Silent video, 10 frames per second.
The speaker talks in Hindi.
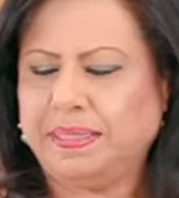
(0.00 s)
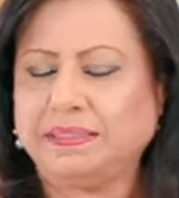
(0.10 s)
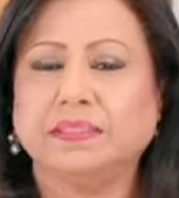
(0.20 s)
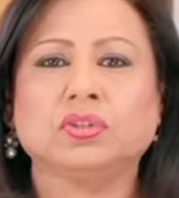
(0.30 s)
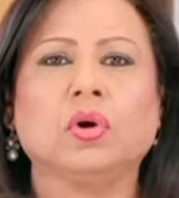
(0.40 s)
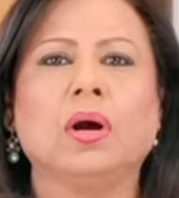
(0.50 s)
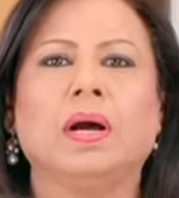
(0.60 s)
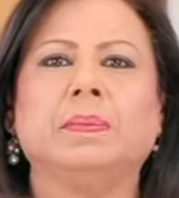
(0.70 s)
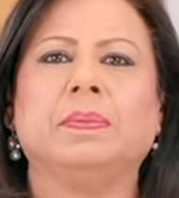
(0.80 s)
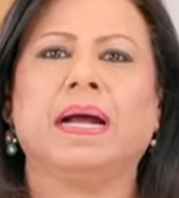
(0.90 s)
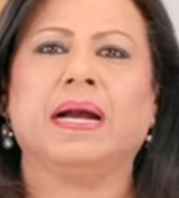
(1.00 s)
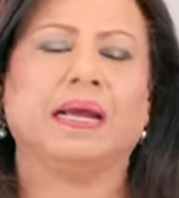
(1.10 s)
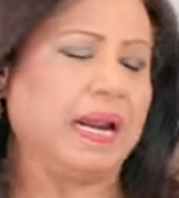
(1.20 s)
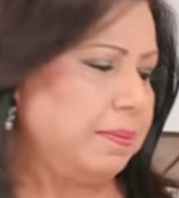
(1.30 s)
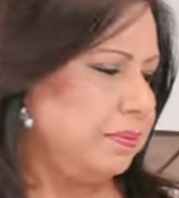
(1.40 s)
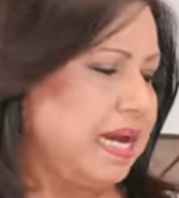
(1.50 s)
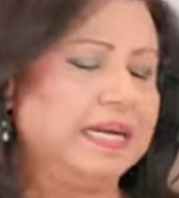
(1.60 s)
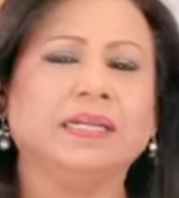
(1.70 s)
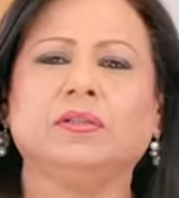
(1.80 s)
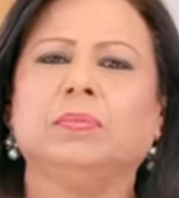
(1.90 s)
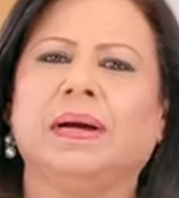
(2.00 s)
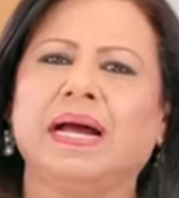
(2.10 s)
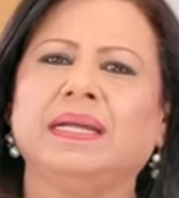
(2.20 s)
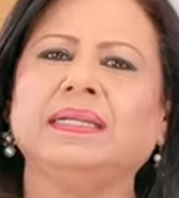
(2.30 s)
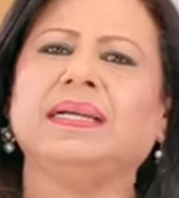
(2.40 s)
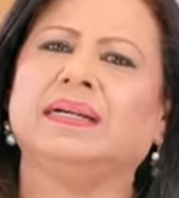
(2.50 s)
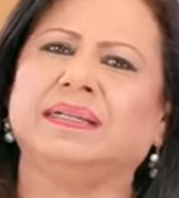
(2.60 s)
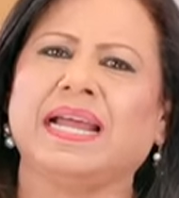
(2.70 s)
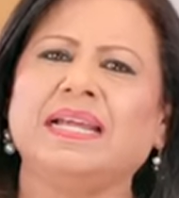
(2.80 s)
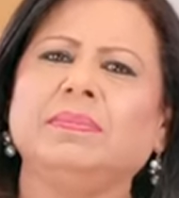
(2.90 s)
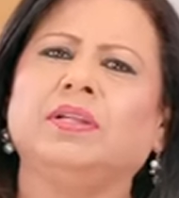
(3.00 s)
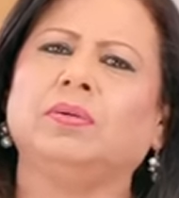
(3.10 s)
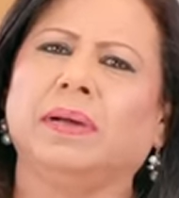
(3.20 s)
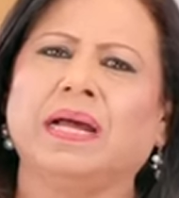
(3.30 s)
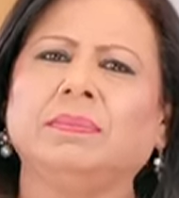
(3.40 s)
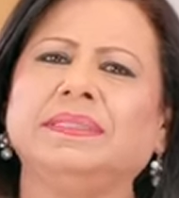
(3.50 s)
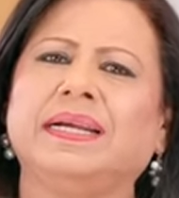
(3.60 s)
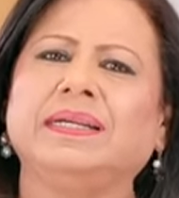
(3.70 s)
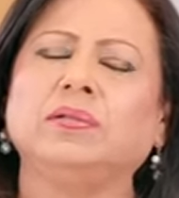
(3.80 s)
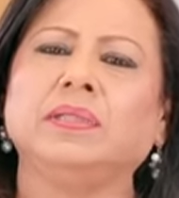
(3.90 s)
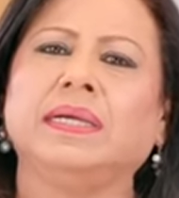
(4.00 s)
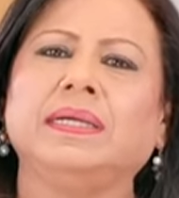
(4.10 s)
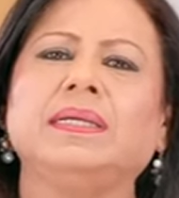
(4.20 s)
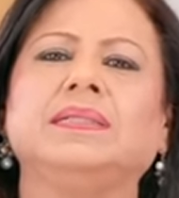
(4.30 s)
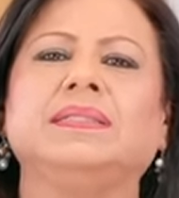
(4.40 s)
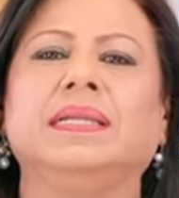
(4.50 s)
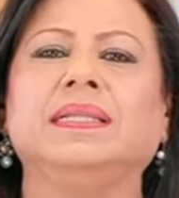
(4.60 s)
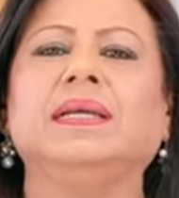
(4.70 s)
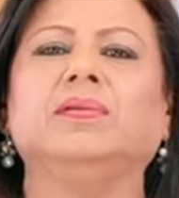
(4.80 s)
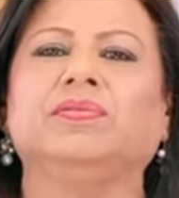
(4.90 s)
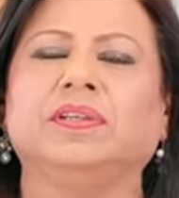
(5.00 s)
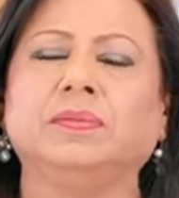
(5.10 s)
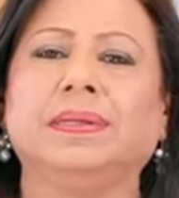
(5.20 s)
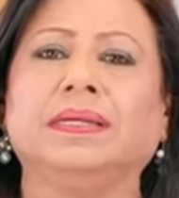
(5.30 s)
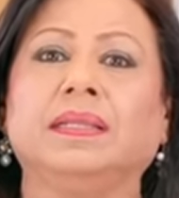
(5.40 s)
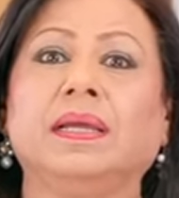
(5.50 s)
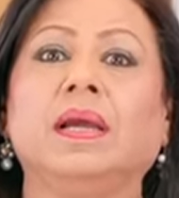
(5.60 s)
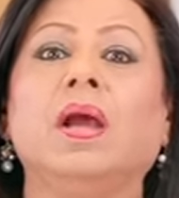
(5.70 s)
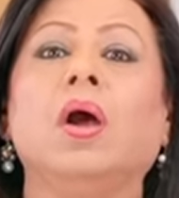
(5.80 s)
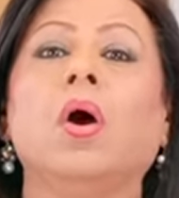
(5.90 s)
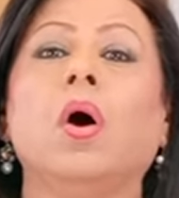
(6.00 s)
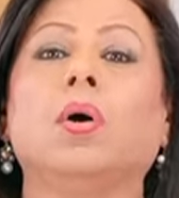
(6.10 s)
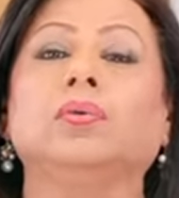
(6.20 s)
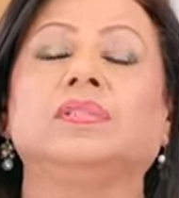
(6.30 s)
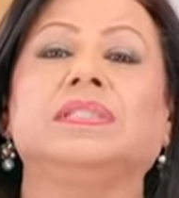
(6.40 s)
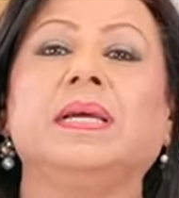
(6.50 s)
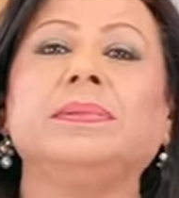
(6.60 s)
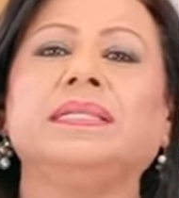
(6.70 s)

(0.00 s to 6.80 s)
बस इसको अब अगर आप चाहें तो बाहर ही अगर टाइम है तो बाहर भी सेट हो जाएगी जल्दी है तो फ्रिज में रख दें और उससे भी